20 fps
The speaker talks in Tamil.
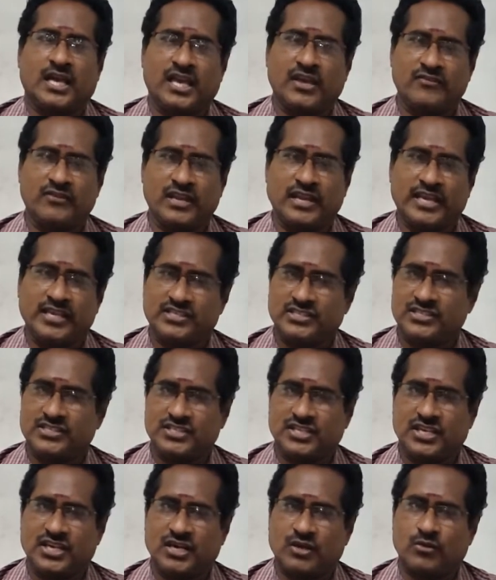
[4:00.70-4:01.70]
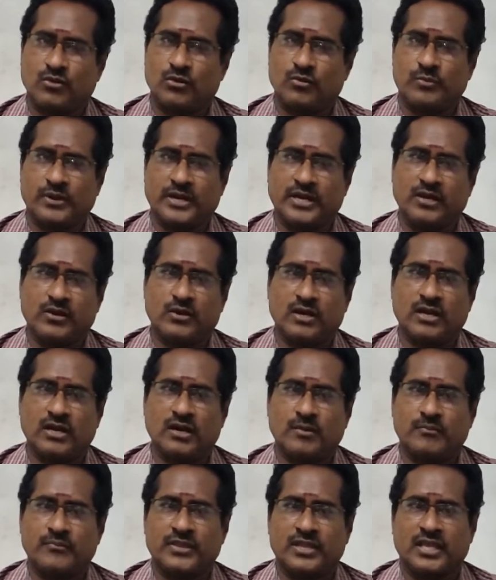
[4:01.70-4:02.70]
ஹெவி லைசன்ஸ் இருக்கிறவரும்
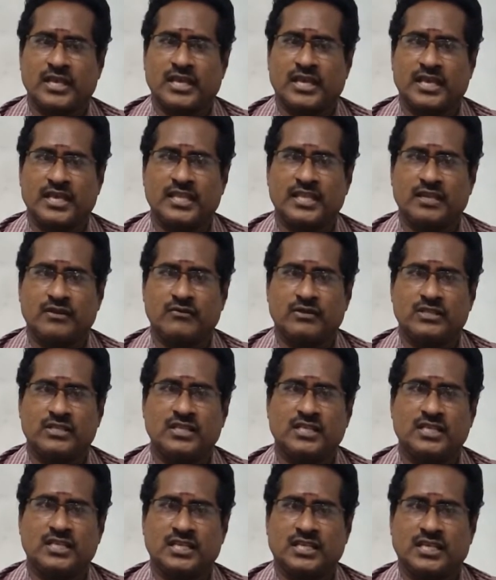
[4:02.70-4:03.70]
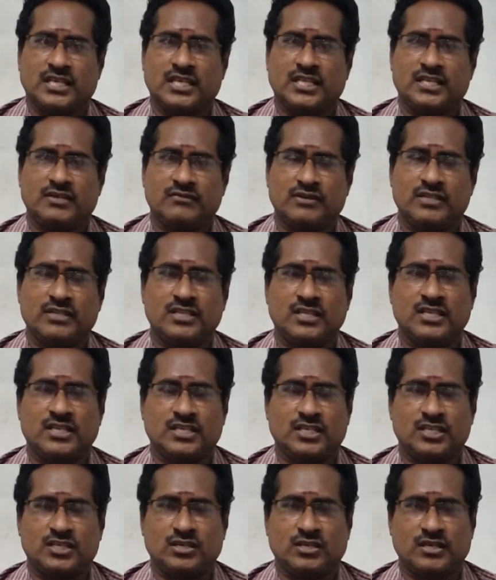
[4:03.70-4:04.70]
பண்ணிக்கொள்ளலாம் இதில் வந்து இது வந்து
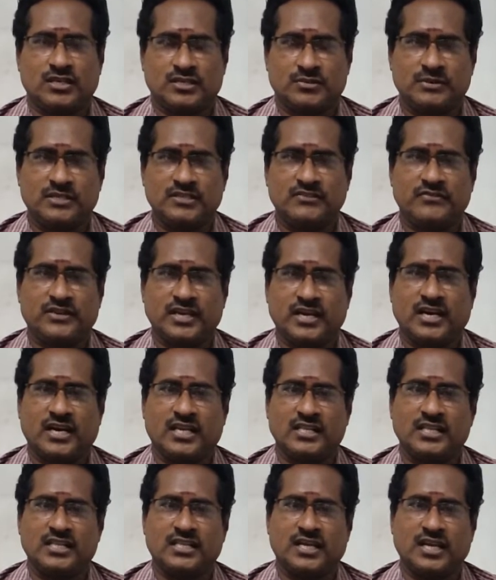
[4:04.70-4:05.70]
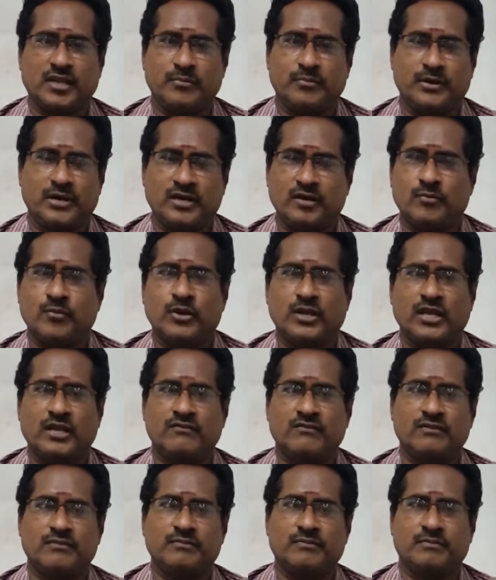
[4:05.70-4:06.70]
ஸ்பெசிஃபிக்காக அதாவது தனிப்பட்ட
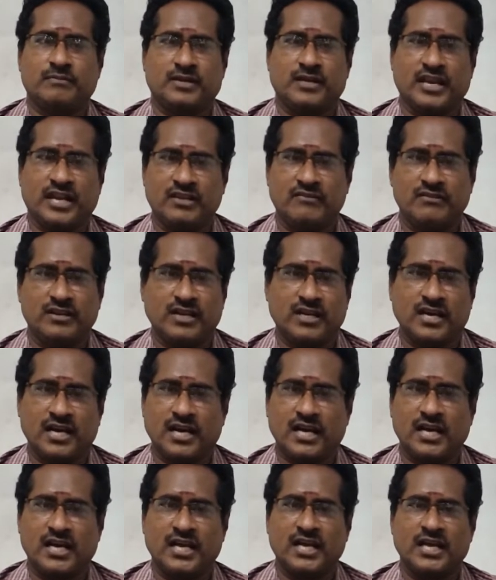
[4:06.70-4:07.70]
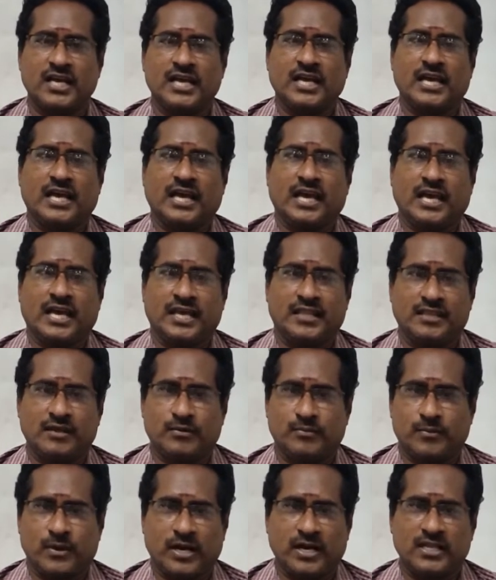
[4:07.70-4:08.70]
முறையில் டிரைவருக்காக இந்த
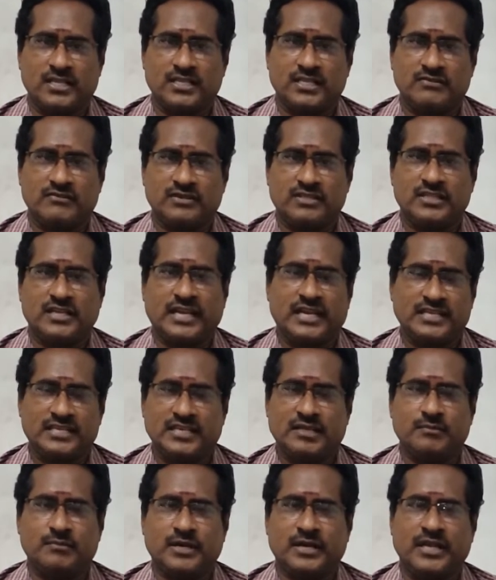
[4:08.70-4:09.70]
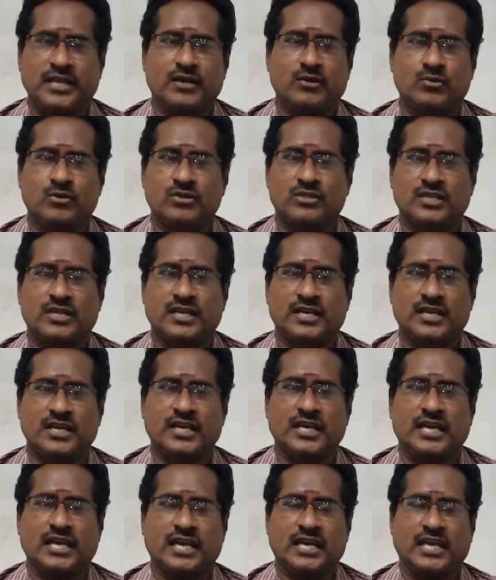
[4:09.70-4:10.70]
பாலிசி வந்து டிசைன் பண்ணி கொடுத்துருக்கு
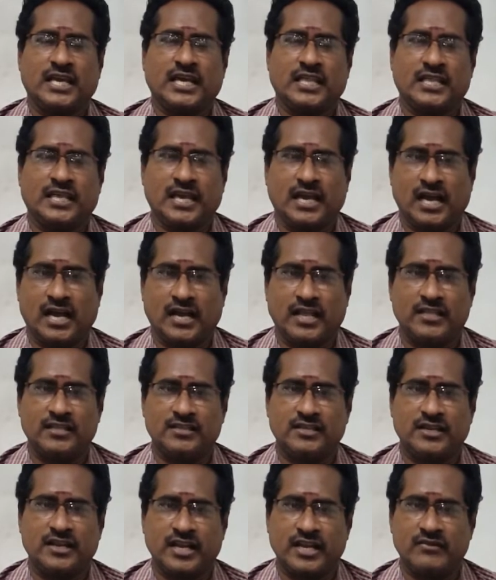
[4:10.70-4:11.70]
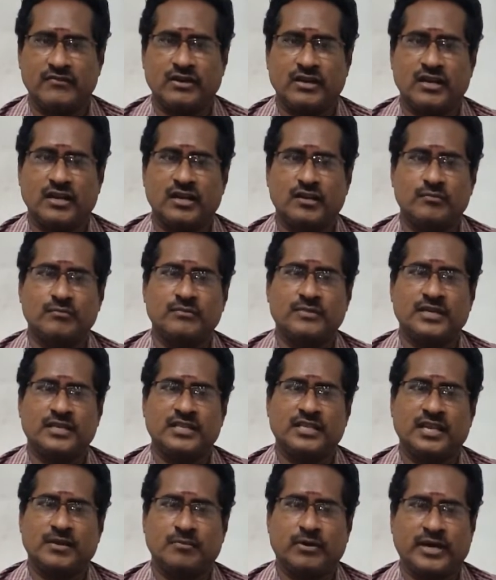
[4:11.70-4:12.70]
இது அனைத்து டிரைவர்களும்
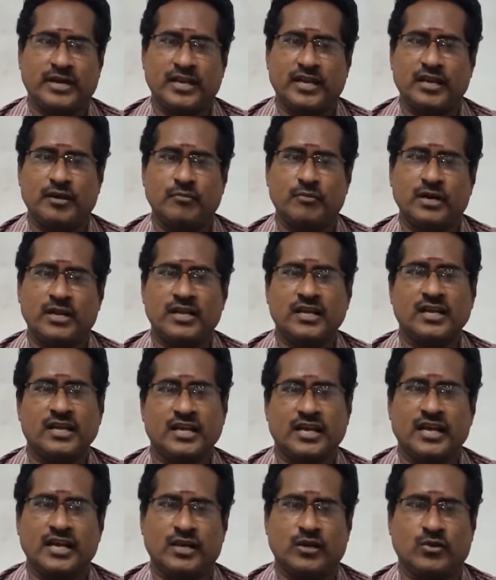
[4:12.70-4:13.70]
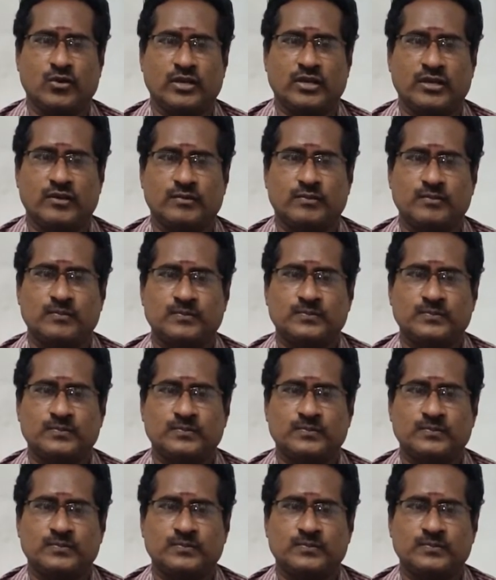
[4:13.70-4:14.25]
இதில் பயனடைமாறு கேட்டுக்கொள்கிறோம்